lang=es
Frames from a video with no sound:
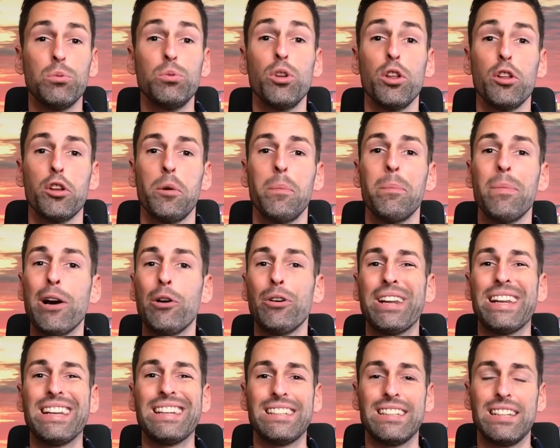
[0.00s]
uno de los
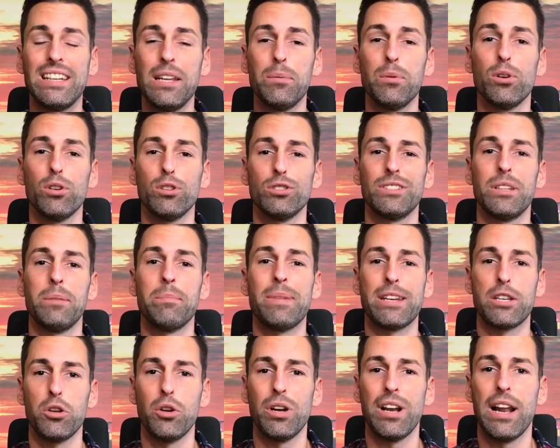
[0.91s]
mejores libros de
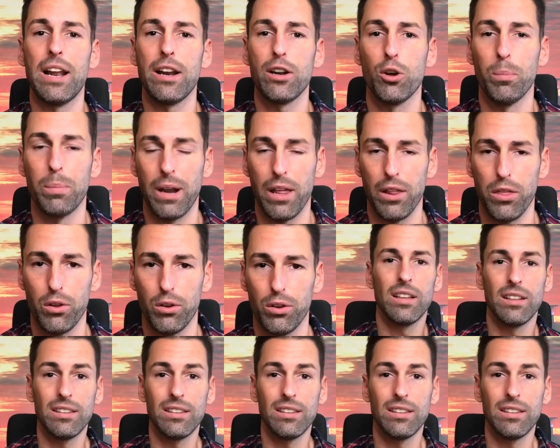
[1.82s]
inversión a largo plazo.